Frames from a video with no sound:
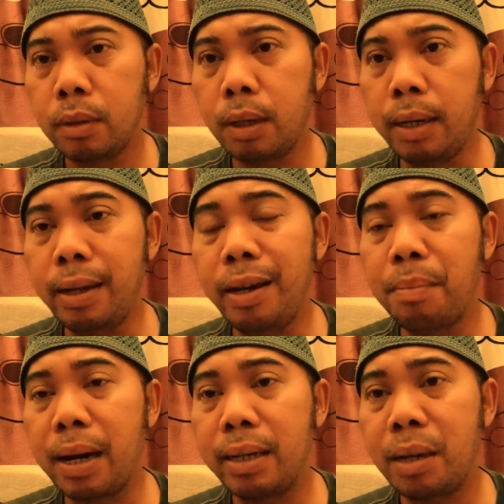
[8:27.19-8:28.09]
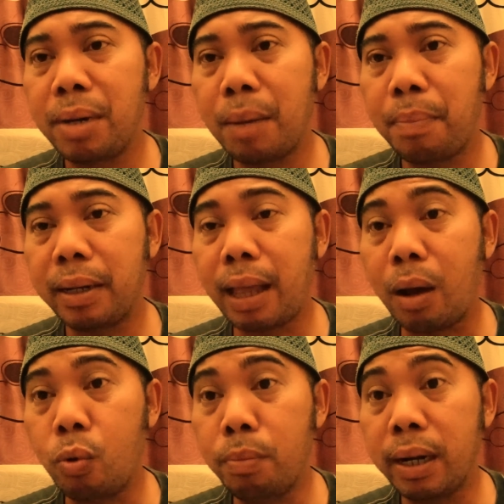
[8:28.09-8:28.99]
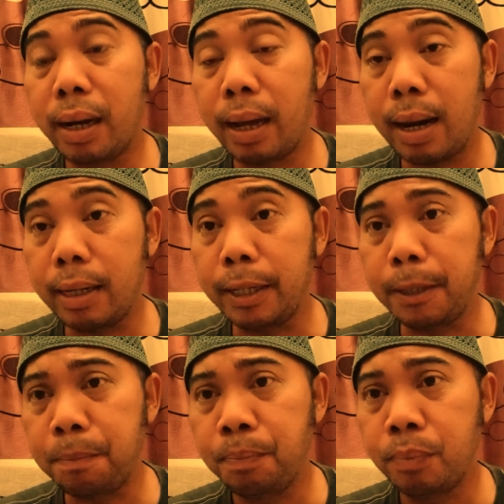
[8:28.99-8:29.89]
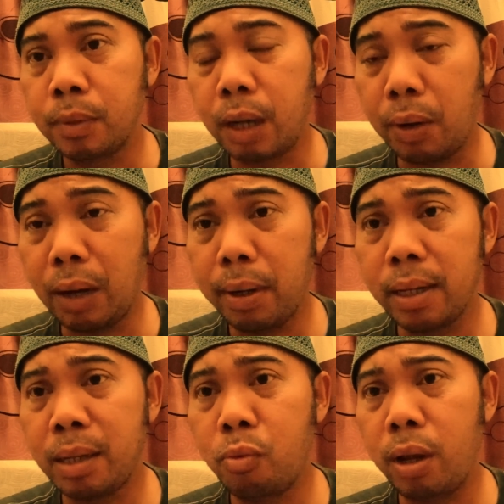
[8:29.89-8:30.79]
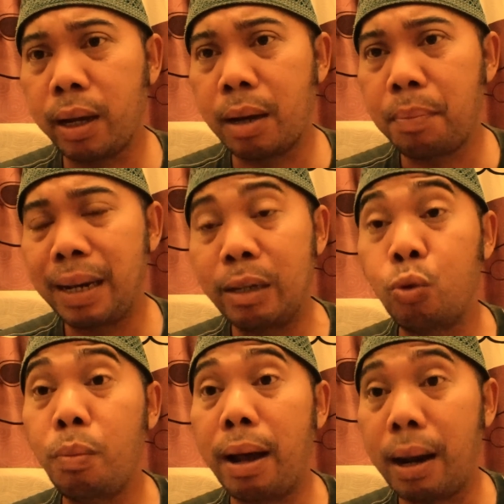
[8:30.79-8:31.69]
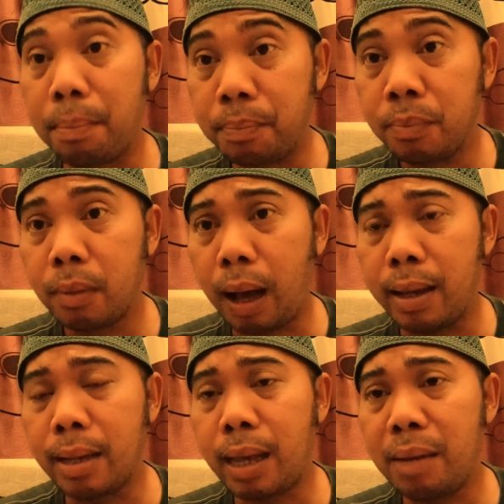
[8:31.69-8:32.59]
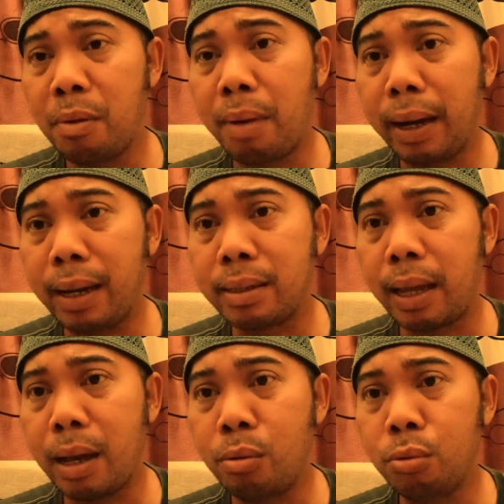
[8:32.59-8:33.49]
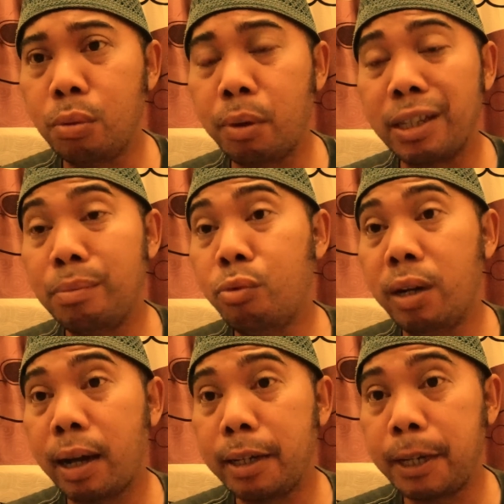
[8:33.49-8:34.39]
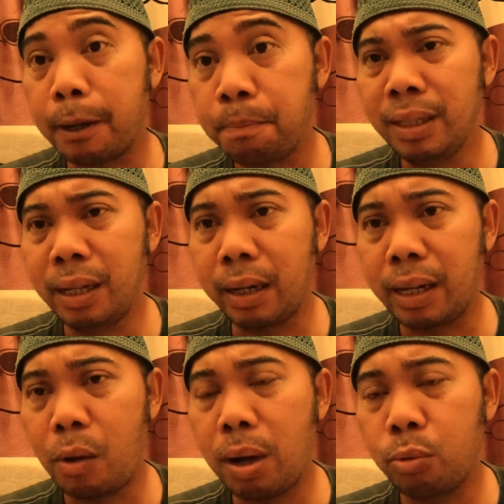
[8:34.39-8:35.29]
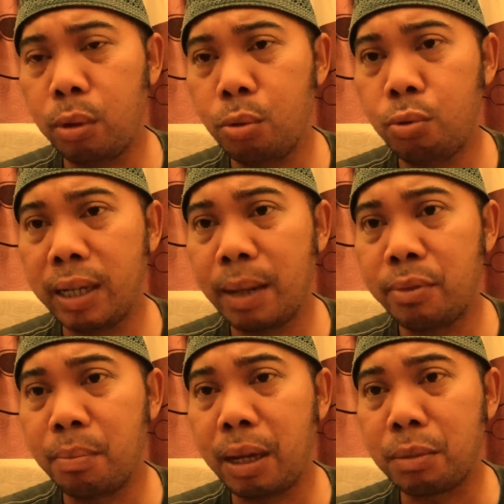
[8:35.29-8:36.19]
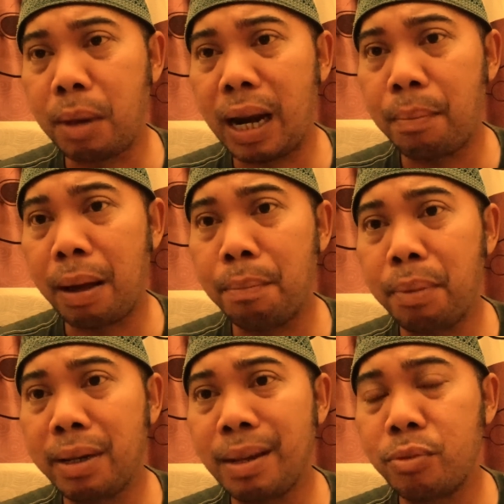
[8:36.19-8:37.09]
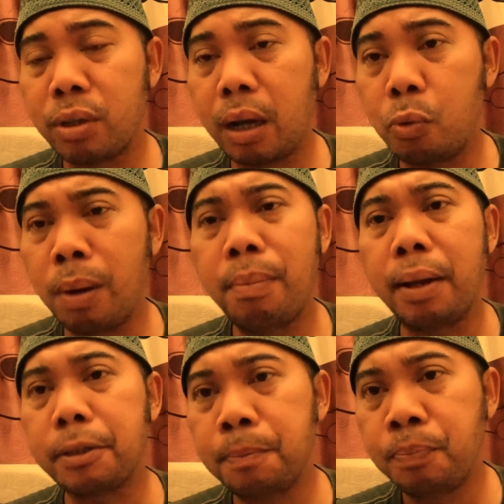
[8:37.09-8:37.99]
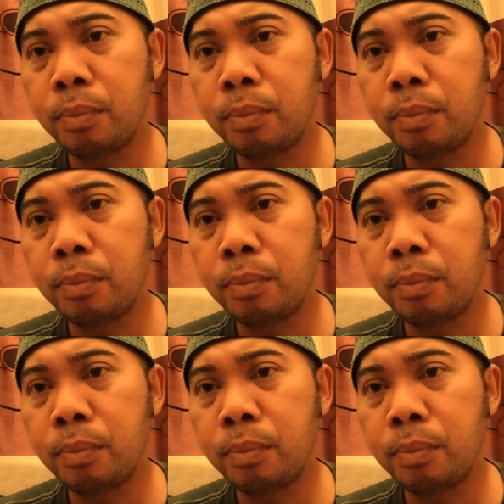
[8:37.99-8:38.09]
Jadi dari mana saya mendapat tahu mengenai hal ini? Kawan-kawan yang saya muliakan, pada satu malam Ayah saya memanggil saya untuk bertemu dengannya. Kira-kira waktu itu sudah jam 11 malam, hampir jam setengah 12.